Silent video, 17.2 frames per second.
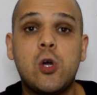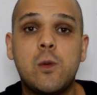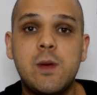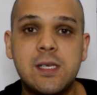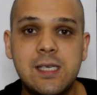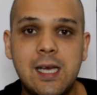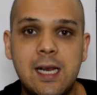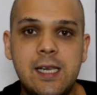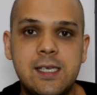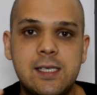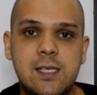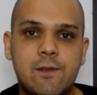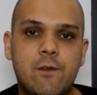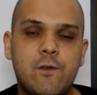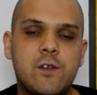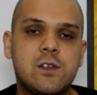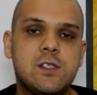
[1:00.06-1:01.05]
começar a
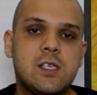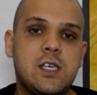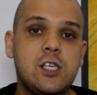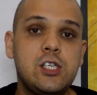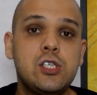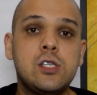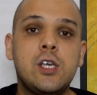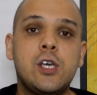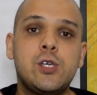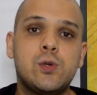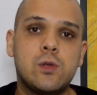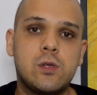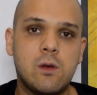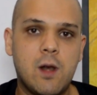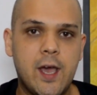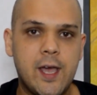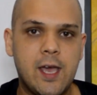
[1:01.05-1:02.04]
lista, vamos fazer o seguinte, deixa o
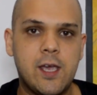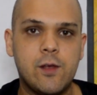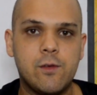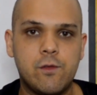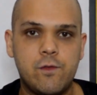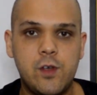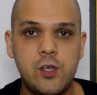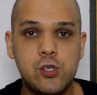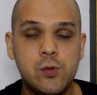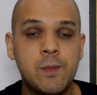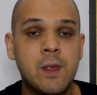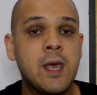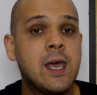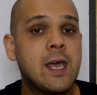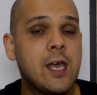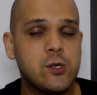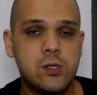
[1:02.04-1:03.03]
teu like aqui no vídeo,
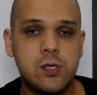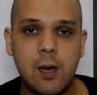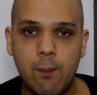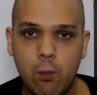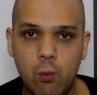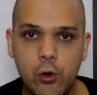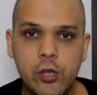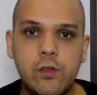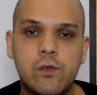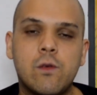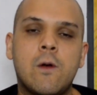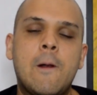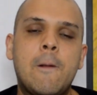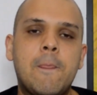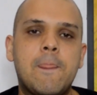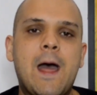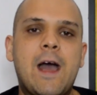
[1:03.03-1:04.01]
que ajuda muito
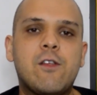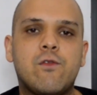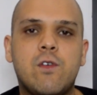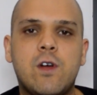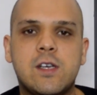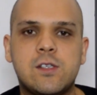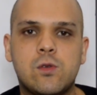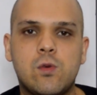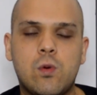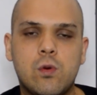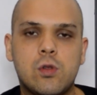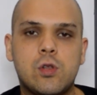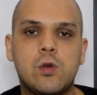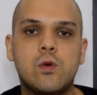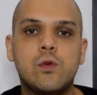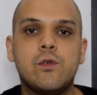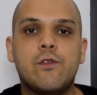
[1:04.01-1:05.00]
na divulgação do
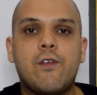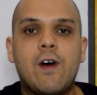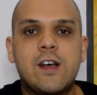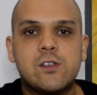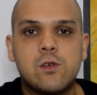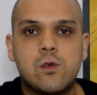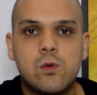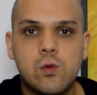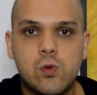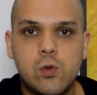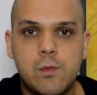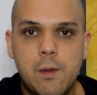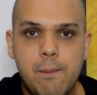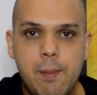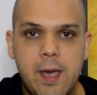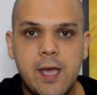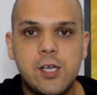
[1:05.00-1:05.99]
conteúdo, faça com que o
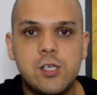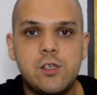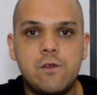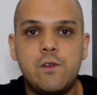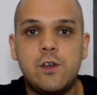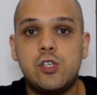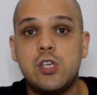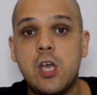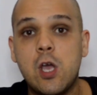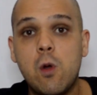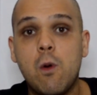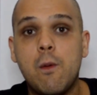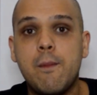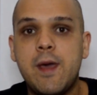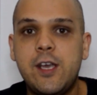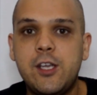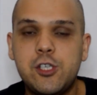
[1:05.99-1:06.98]
YouTube pegue este vídeo e
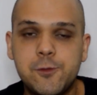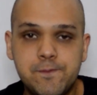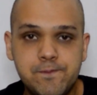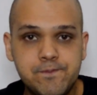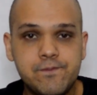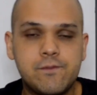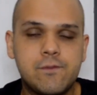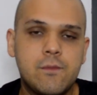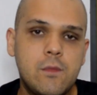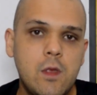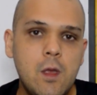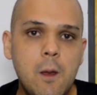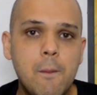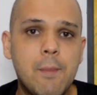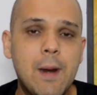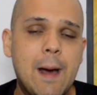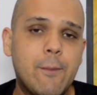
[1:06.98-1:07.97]
recomende
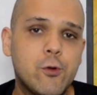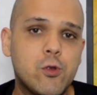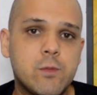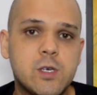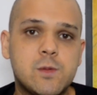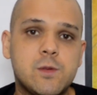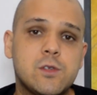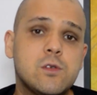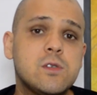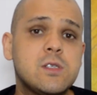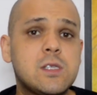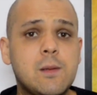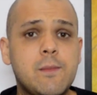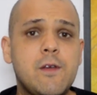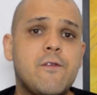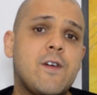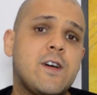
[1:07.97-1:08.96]
para muito mais pessoas e
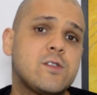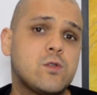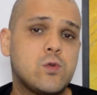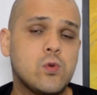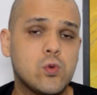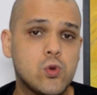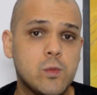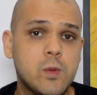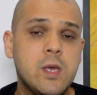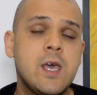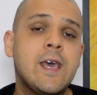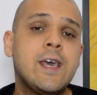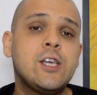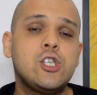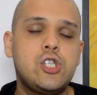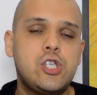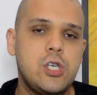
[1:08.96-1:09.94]
também faça com que o YouTube
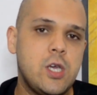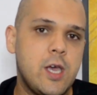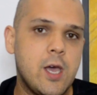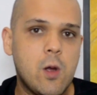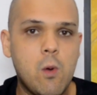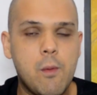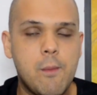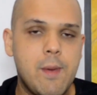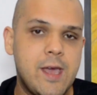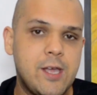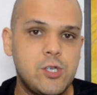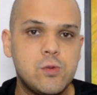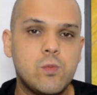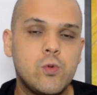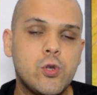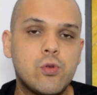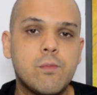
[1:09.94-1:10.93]
te
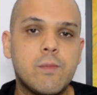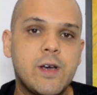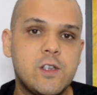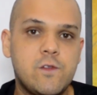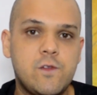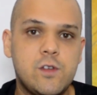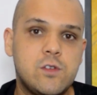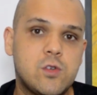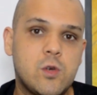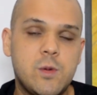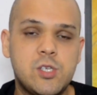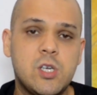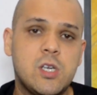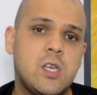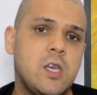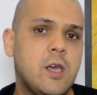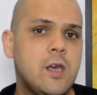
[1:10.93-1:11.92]
recomende muito mais vídeos como
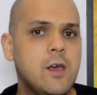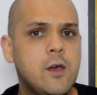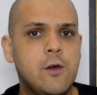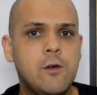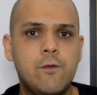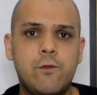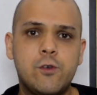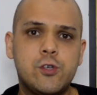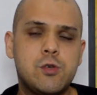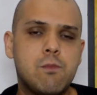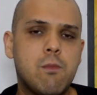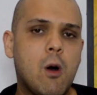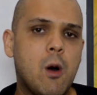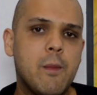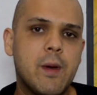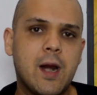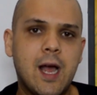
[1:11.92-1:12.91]
este aqui
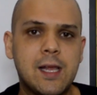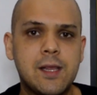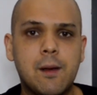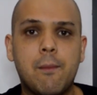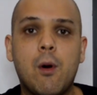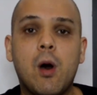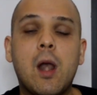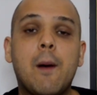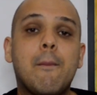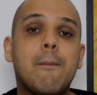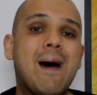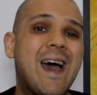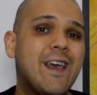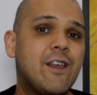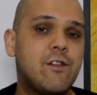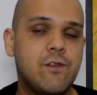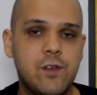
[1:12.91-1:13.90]
futebol, mercado da bola,
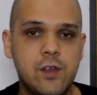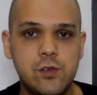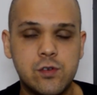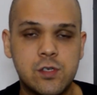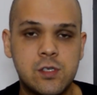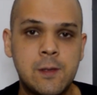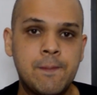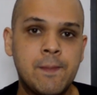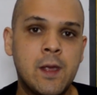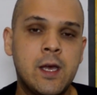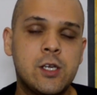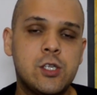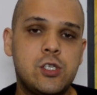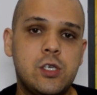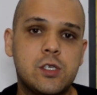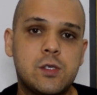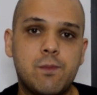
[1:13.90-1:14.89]
mais vídeos
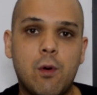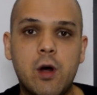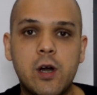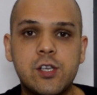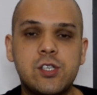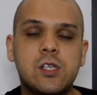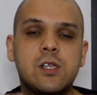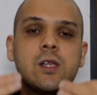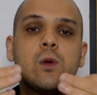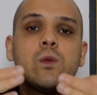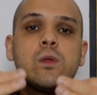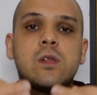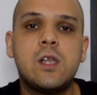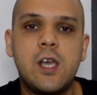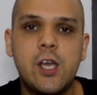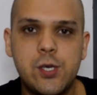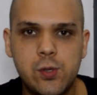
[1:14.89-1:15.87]
de esporte, então
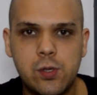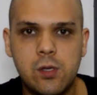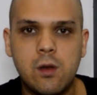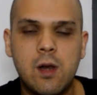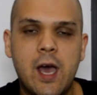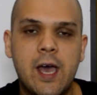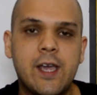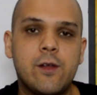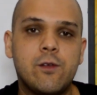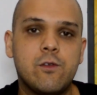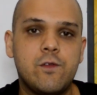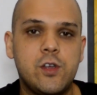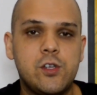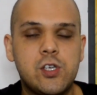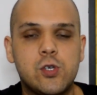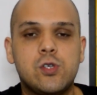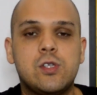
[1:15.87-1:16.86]
deixa o teu like no
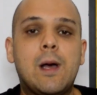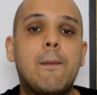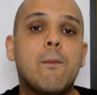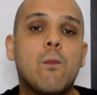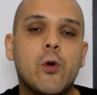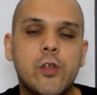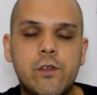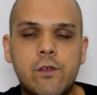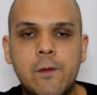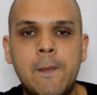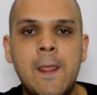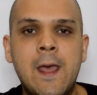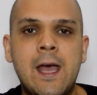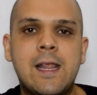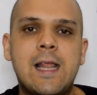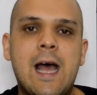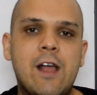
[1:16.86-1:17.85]
vídeo, ajuda muito
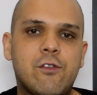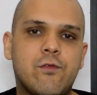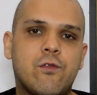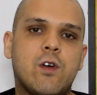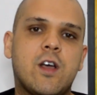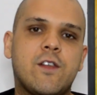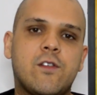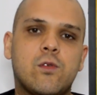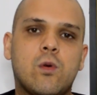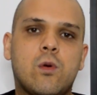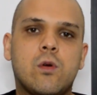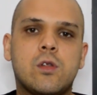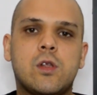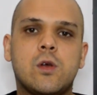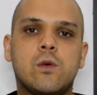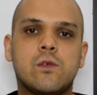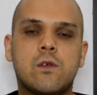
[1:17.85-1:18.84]
na divulgação do
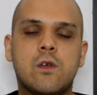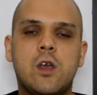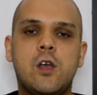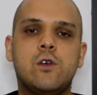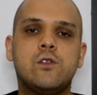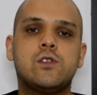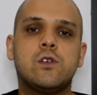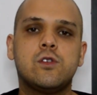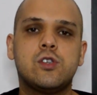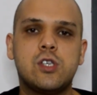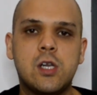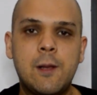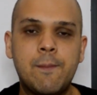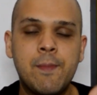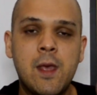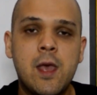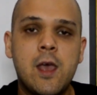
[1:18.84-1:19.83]
conteúdo. Eu sou o
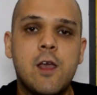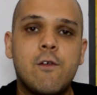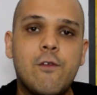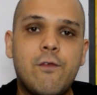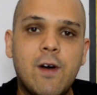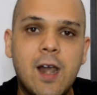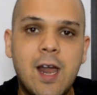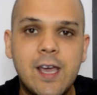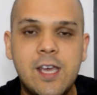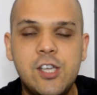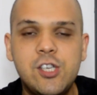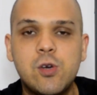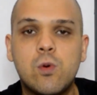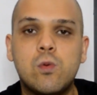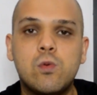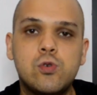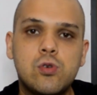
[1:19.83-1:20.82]
Dylan e vou falar aqui de
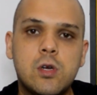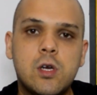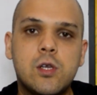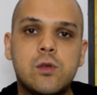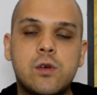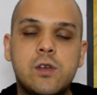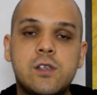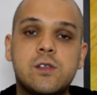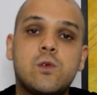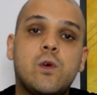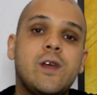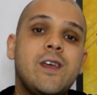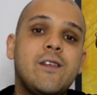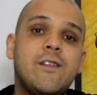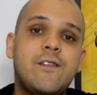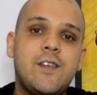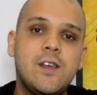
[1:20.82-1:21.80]
alguns jogadores
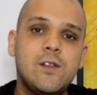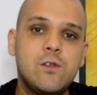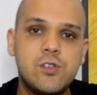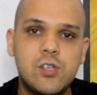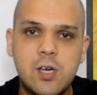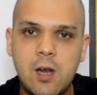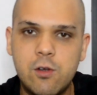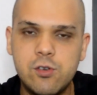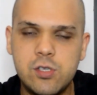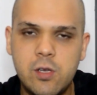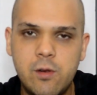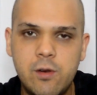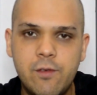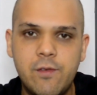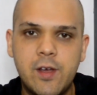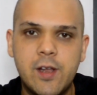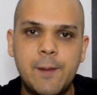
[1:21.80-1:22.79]
conhecidos de Claudinei
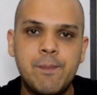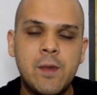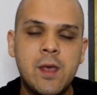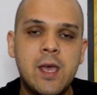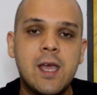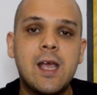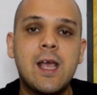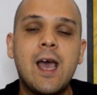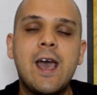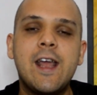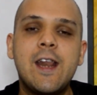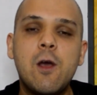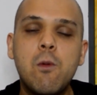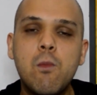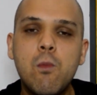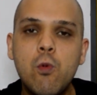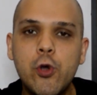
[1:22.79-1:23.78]
Oliveira que
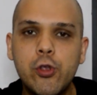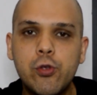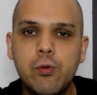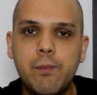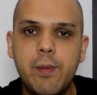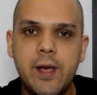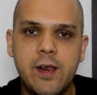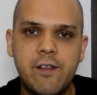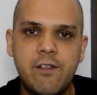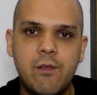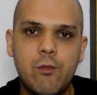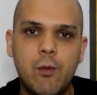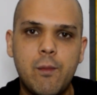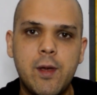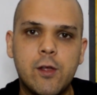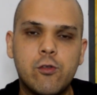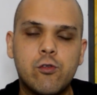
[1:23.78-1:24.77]
cairiam muito bem nesse
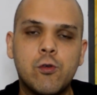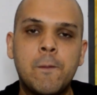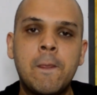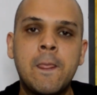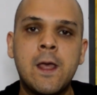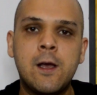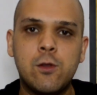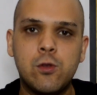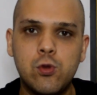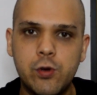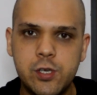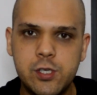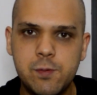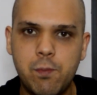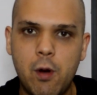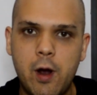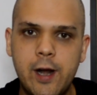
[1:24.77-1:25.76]
momento do
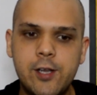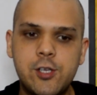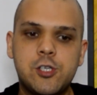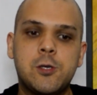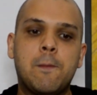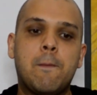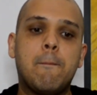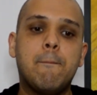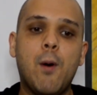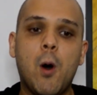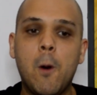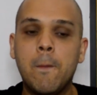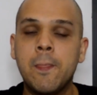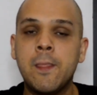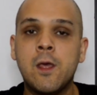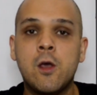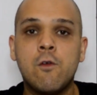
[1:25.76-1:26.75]
esporte.
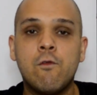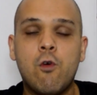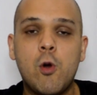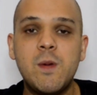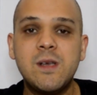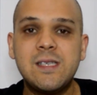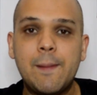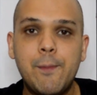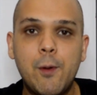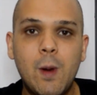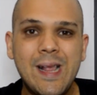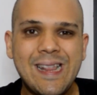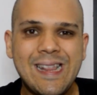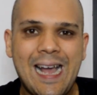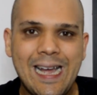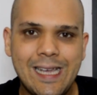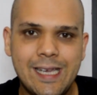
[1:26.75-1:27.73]
Bom, vou começar pelo
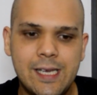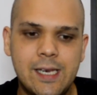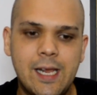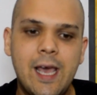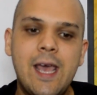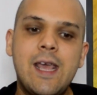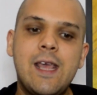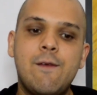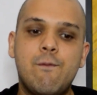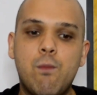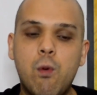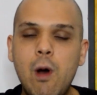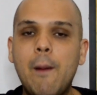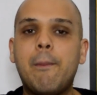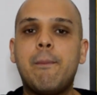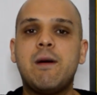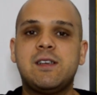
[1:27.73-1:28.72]
ataque, né? E
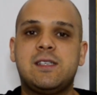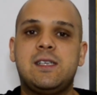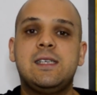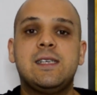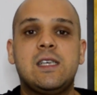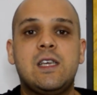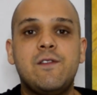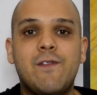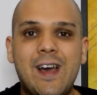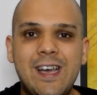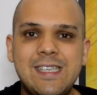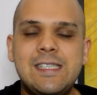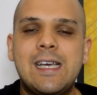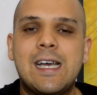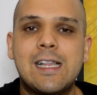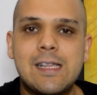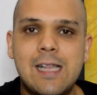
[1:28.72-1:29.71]
boa parte disso aqui vai
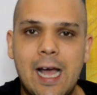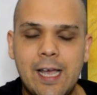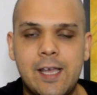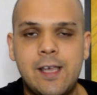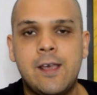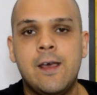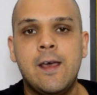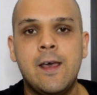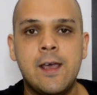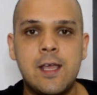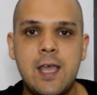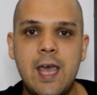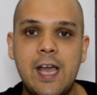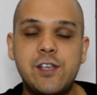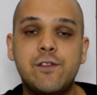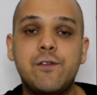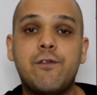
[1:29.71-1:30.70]
ser ataque, que
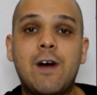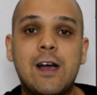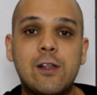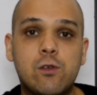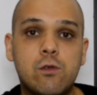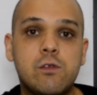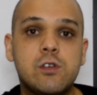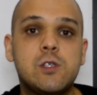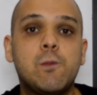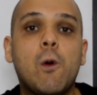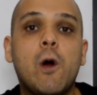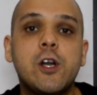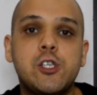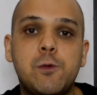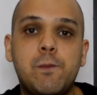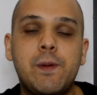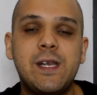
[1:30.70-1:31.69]
é de fato o que o
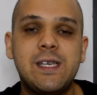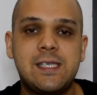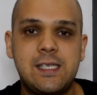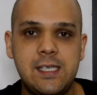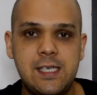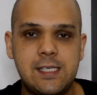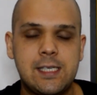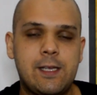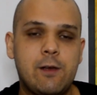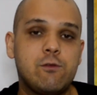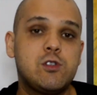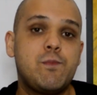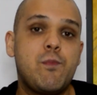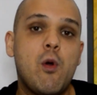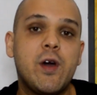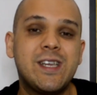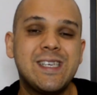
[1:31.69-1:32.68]
esporte precisa, tem um dos
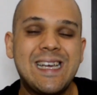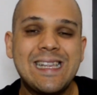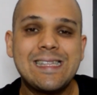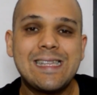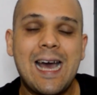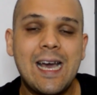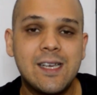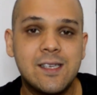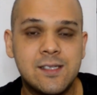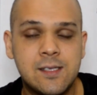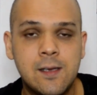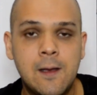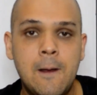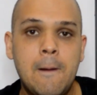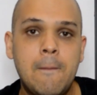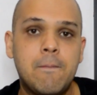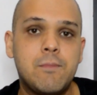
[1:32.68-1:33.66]
piores
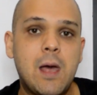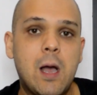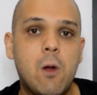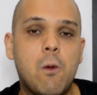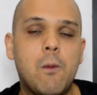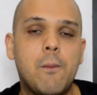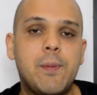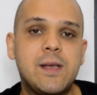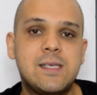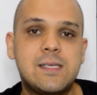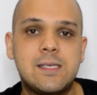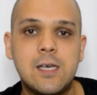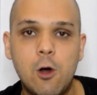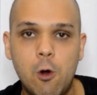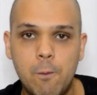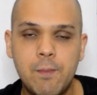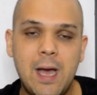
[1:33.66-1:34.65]
ataques da
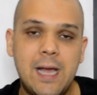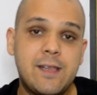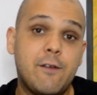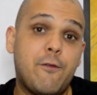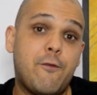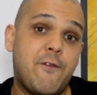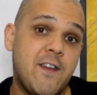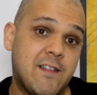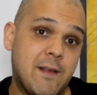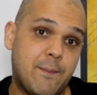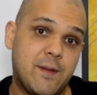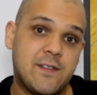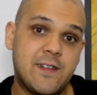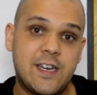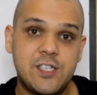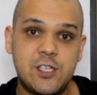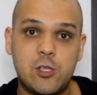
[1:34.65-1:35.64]
competição. A defesa,
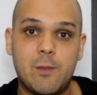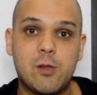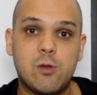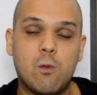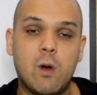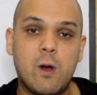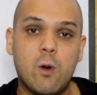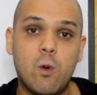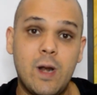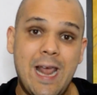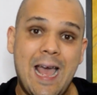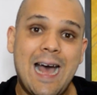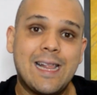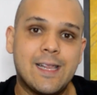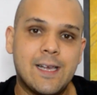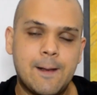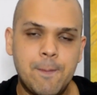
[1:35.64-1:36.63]
apesar de ter tomado uma
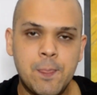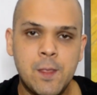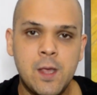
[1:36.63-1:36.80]
goleada